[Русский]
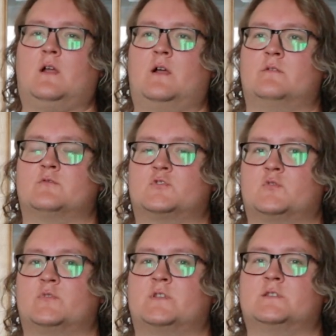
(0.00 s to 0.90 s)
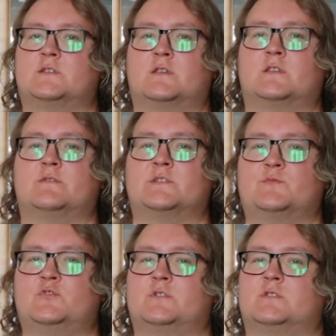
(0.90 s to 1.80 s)
А вот чтобы найти какие-то
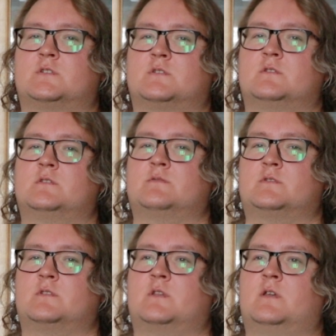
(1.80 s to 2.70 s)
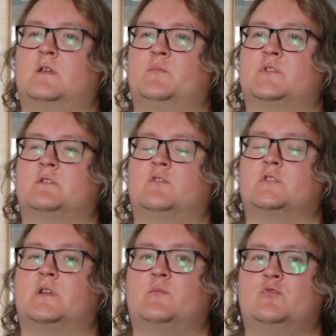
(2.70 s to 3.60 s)
возможности, это всегда
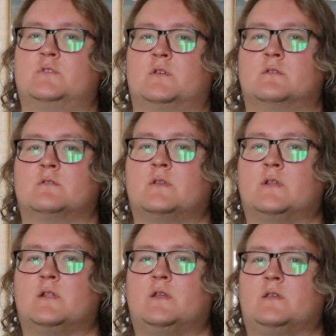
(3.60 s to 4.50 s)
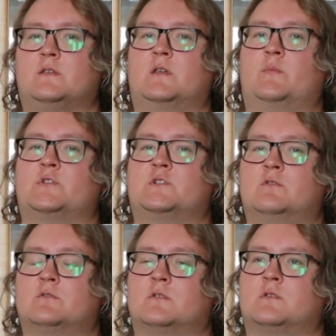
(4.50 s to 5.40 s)
определенная работа и
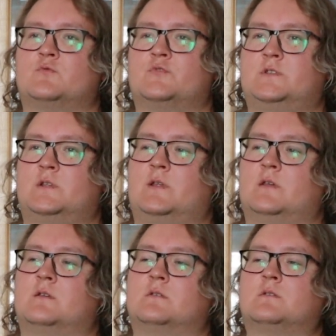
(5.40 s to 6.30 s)
определенные усилия.